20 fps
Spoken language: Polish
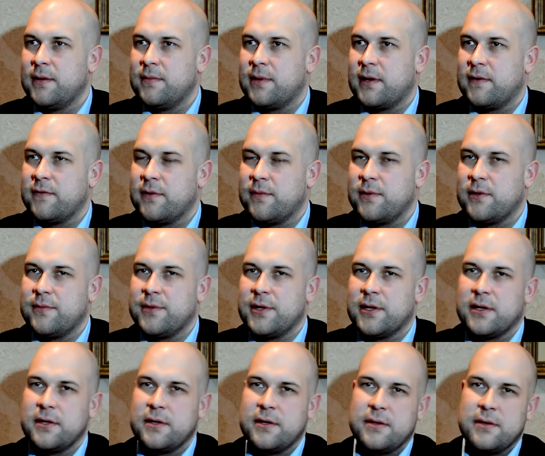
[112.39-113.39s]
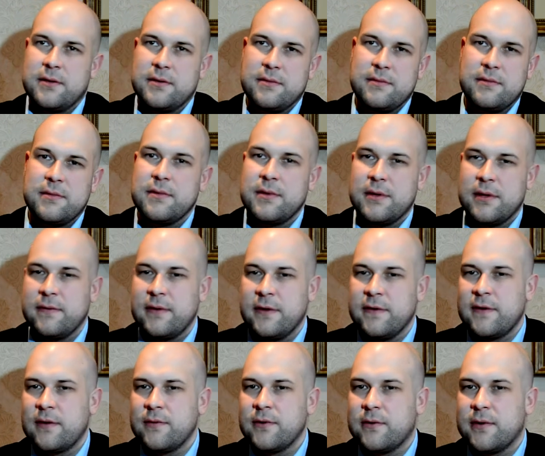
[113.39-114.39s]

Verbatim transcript: Prawdopodobnie e, nie, nie znam